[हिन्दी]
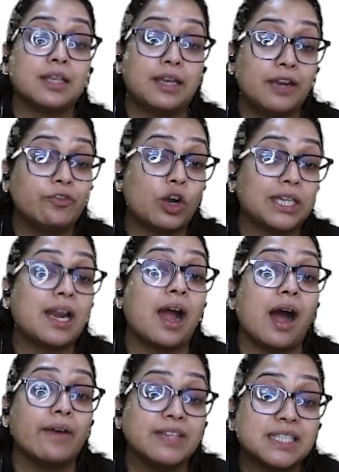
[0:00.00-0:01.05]
रेन वाटर
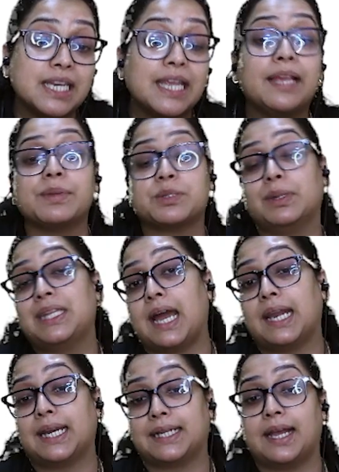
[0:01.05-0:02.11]
हार्वेस्टिंग के इसमें
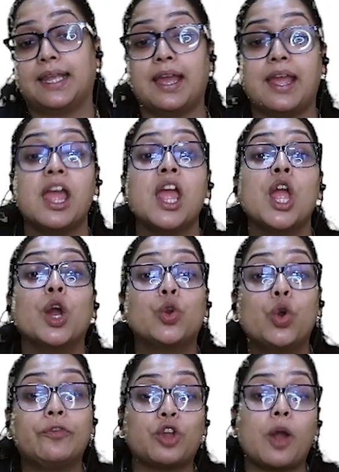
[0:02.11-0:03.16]
ध्यान रखा गया है
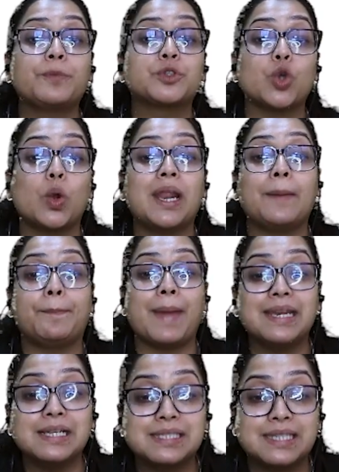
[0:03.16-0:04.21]
रूफ टॉप सोलर
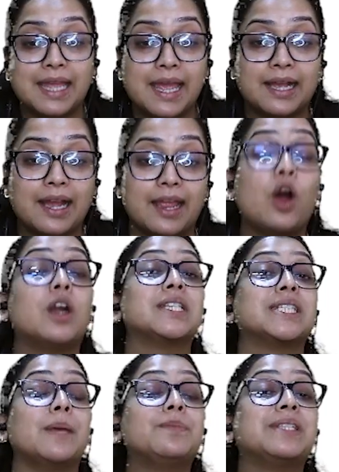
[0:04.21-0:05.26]
पैनल्स दिए गए हैं और
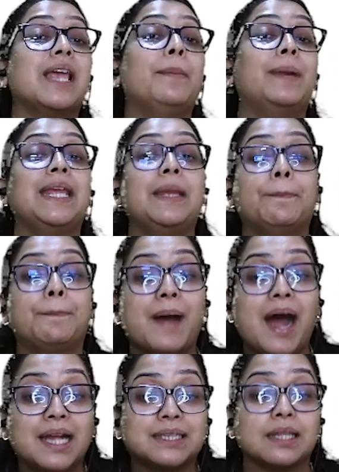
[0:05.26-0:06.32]
सबसे बड़ी
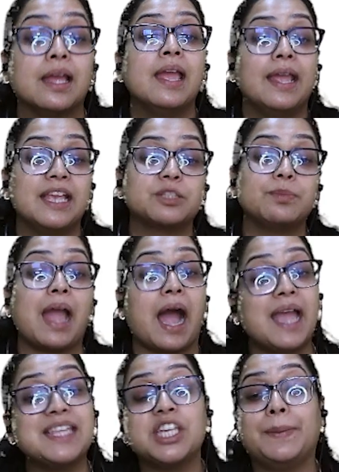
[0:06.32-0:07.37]
बात इसमें
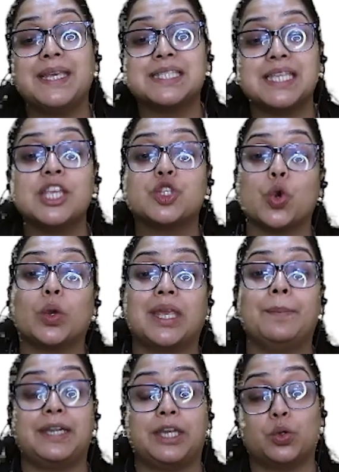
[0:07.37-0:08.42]
आईजीबीसी जो
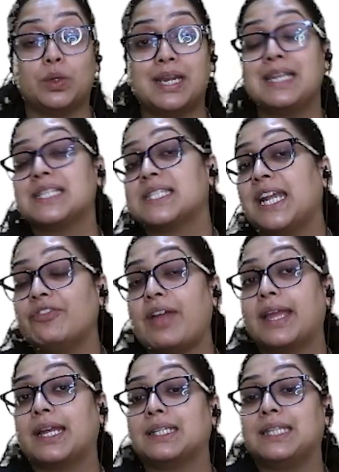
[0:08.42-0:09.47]
कि पर्टिकुलरली
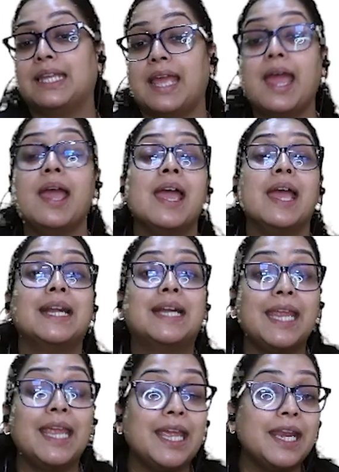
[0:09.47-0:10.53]
सर्टिफाई करती है
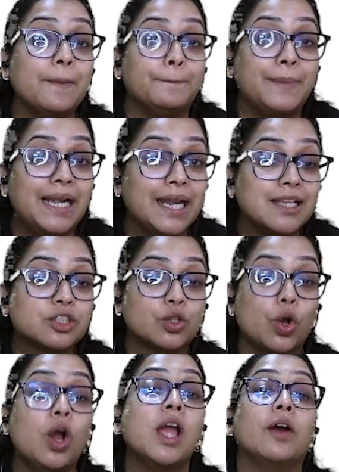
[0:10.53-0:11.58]
ग्रीन बिल्डिंग्स
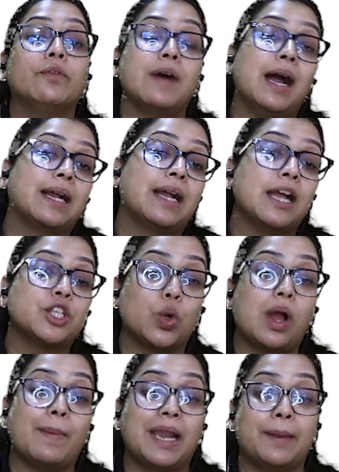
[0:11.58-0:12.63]
को वहां का जो
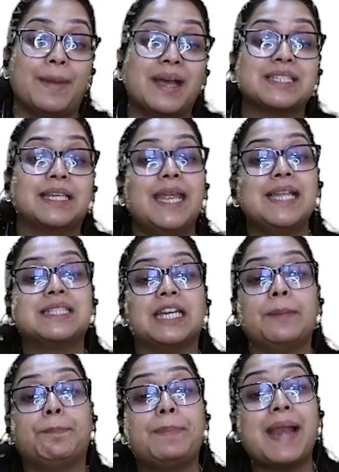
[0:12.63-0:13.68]
हमारे पास ग्रीन
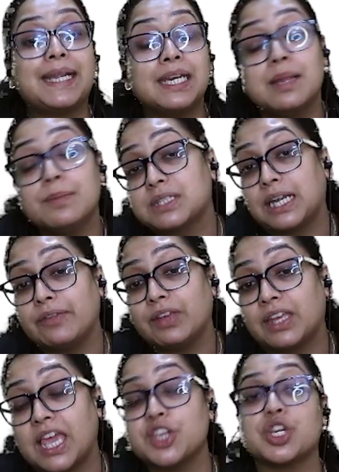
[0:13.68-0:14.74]
सिटी प्लेटिनम
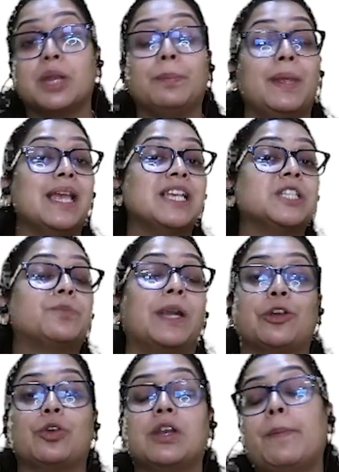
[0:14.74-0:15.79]
सर्टिफिकेशन भी इस
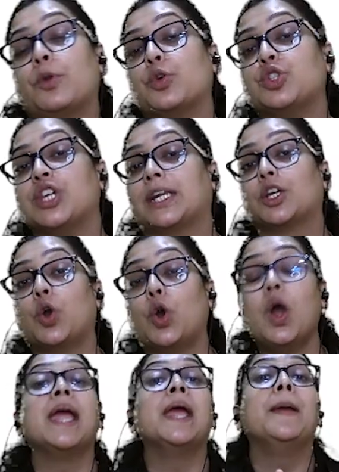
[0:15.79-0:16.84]
पर्टिकुलर प्रोजेक्ट
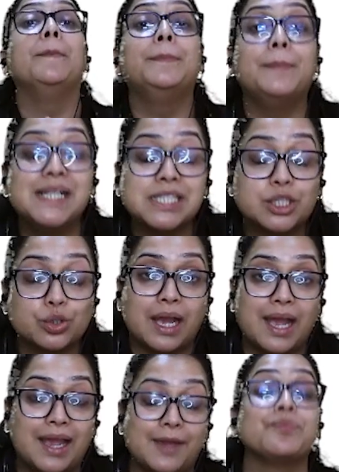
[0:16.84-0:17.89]
को मिल
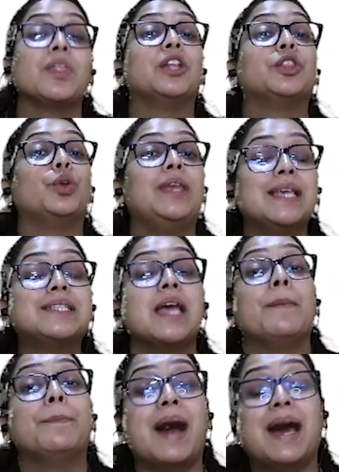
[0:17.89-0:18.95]
चुका है तो ये
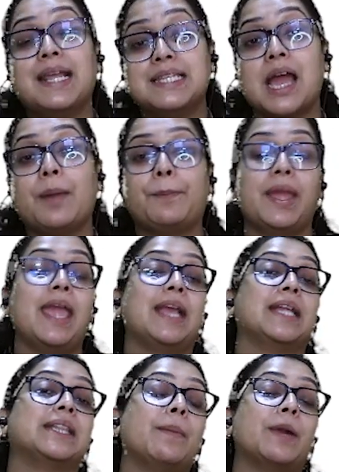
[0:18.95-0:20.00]
भारत जहां पे
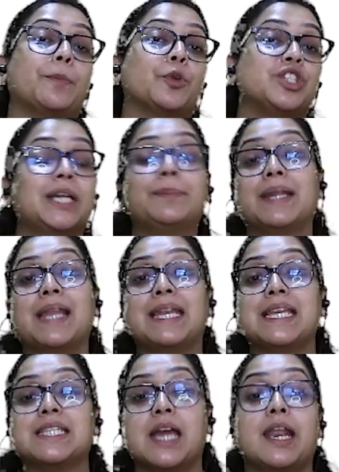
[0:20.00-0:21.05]
एक इतना बड़ा प्रोजेक्ट
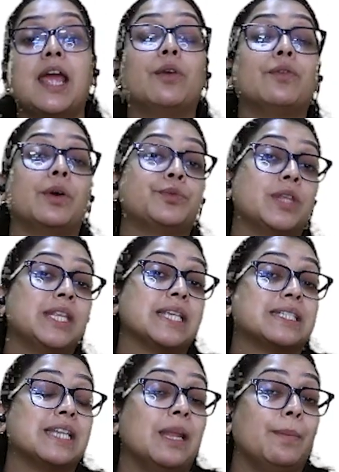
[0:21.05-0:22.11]
बनाने जा रहा है उसने
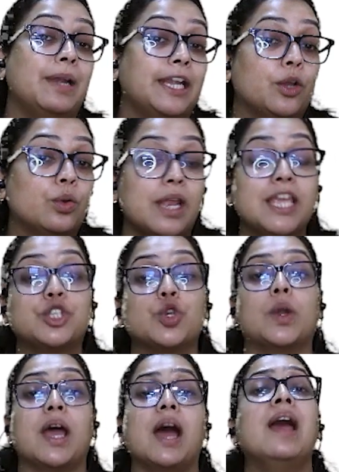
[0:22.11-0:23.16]
सस्टेनेबिलिटी को नहीं
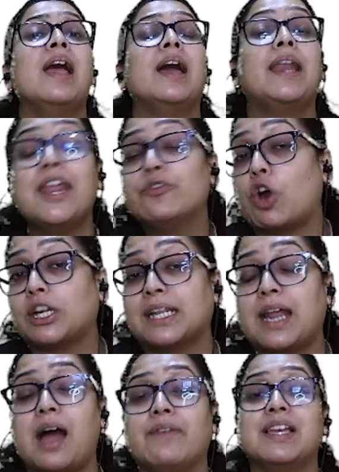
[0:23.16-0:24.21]
छोड़ा रेन
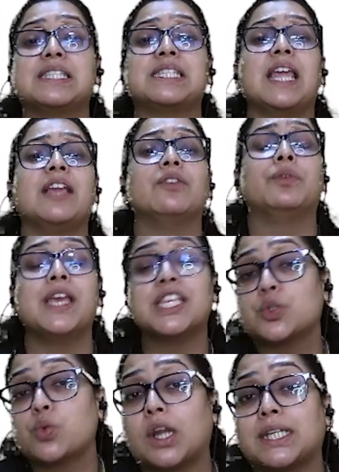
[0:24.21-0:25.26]
वाटर हार्वेस्टिंग
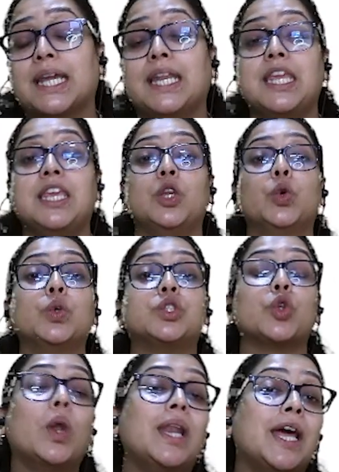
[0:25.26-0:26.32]
वेस्ट वाटर यू
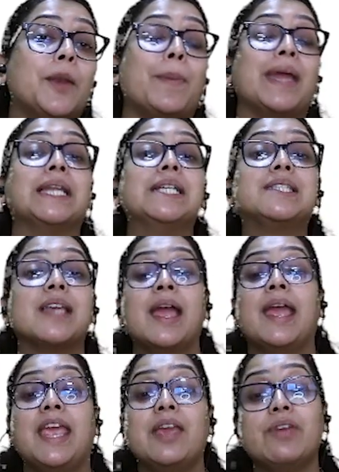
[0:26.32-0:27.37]
सोलर पैनल्स
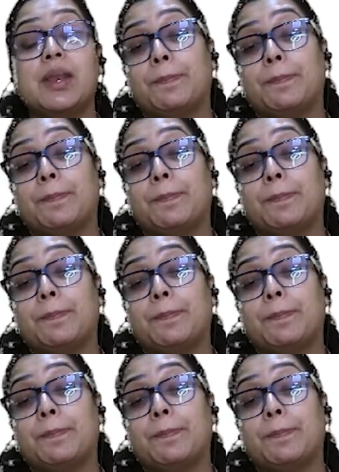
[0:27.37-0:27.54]
इवन